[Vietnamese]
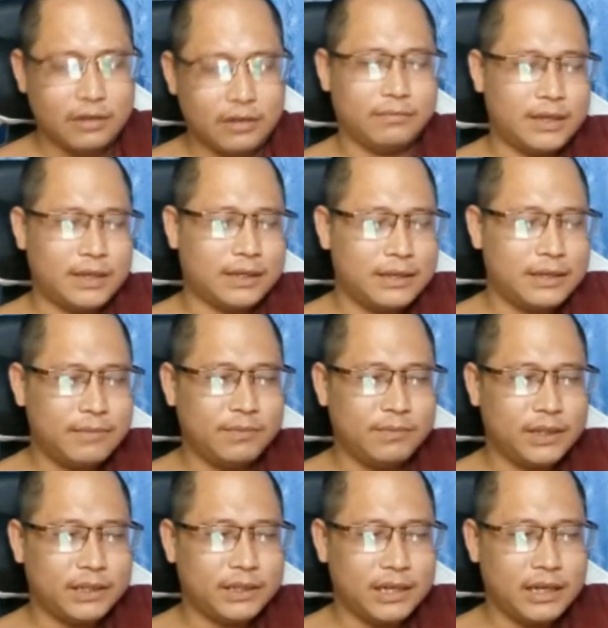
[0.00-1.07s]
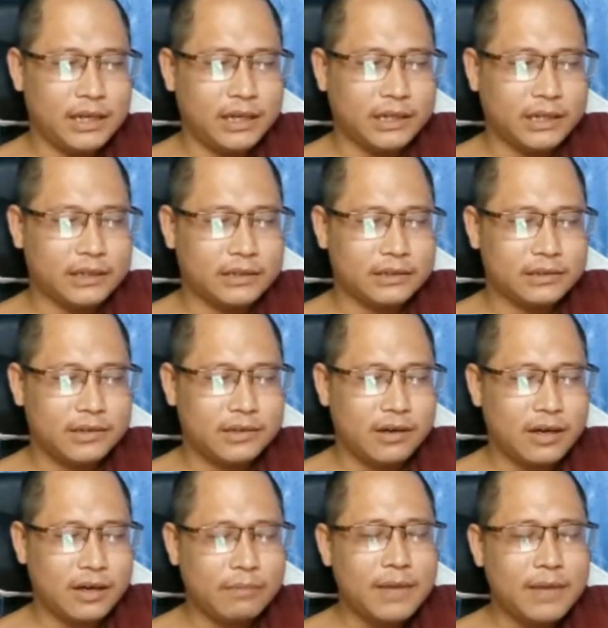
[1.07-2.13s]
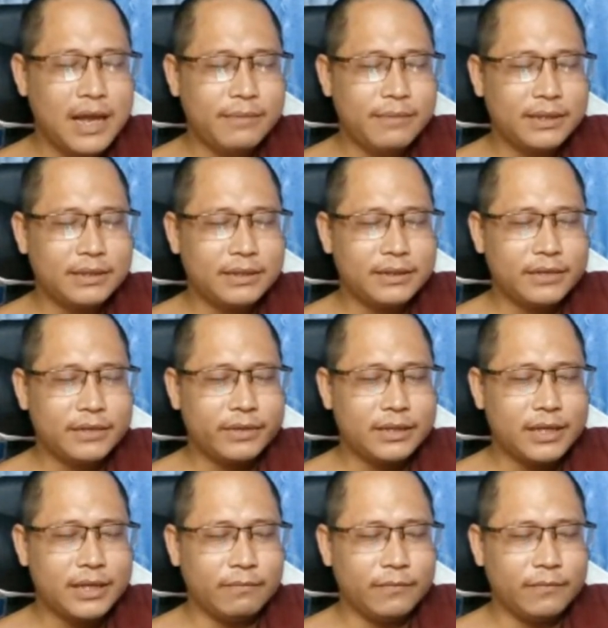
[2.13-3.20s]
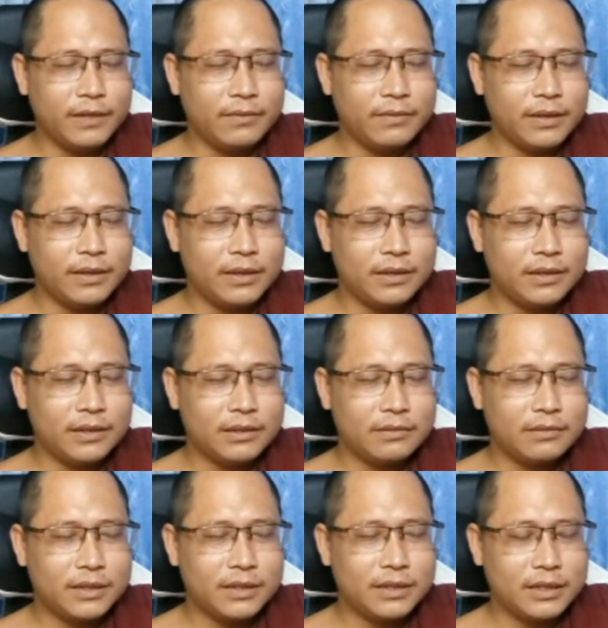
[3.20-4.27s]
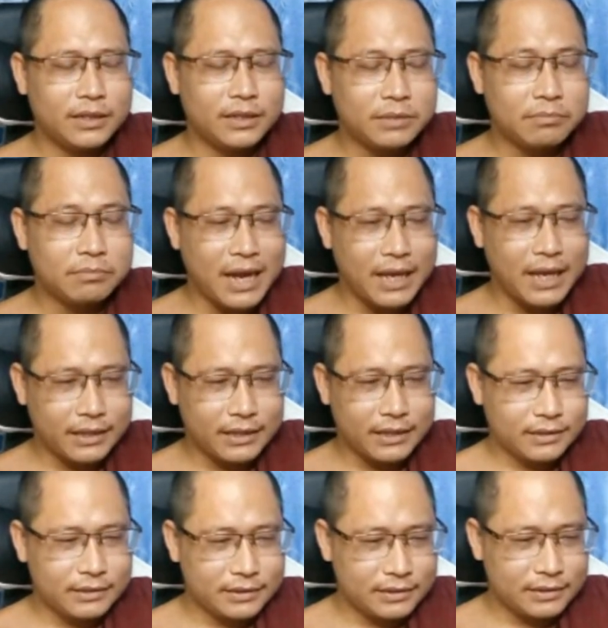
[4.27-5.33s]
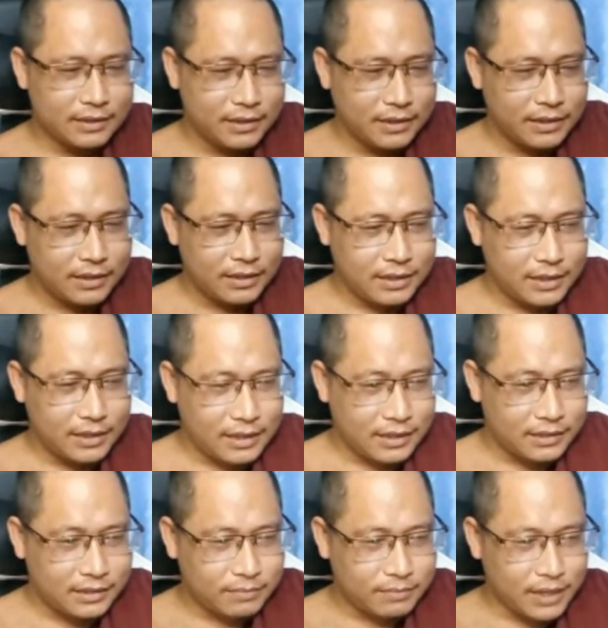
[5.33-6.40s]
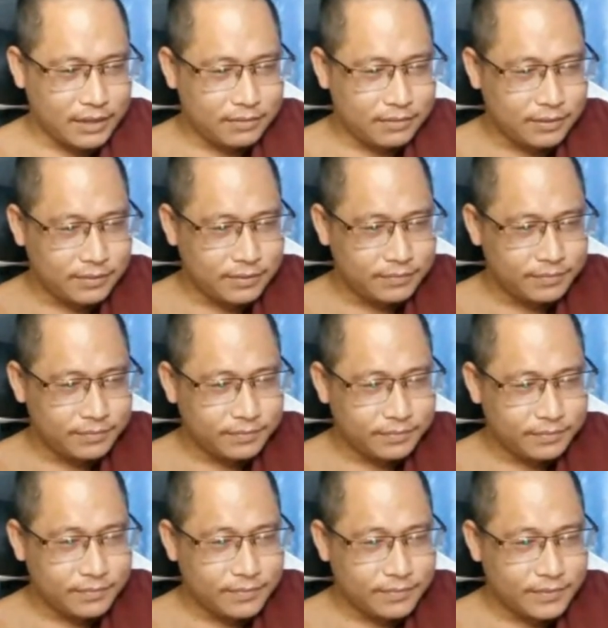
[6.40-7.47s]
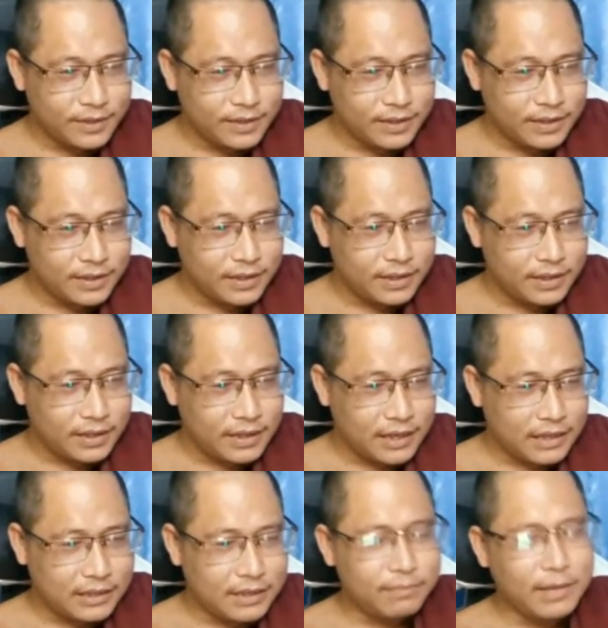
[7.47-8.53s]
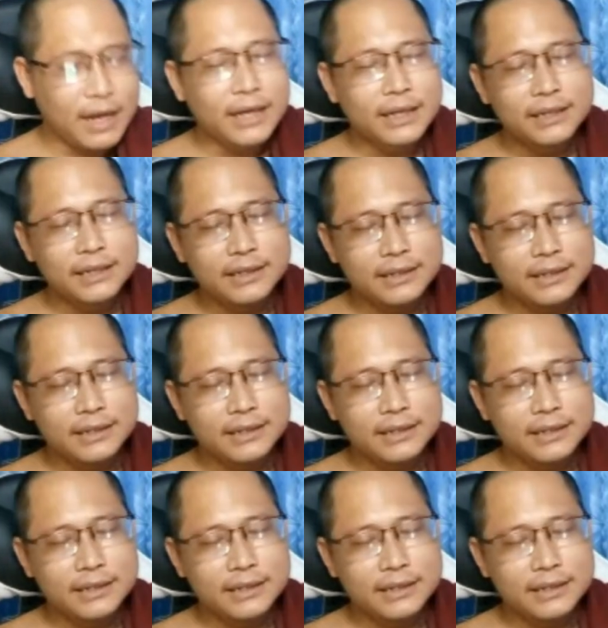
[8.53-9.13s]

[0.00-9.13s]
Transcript: còn mà khi mà mình à, có kháng mai mình chỉ cái khuyết điểm về mà về gương mặt ở đây là gương mặt đúng không à trên mặt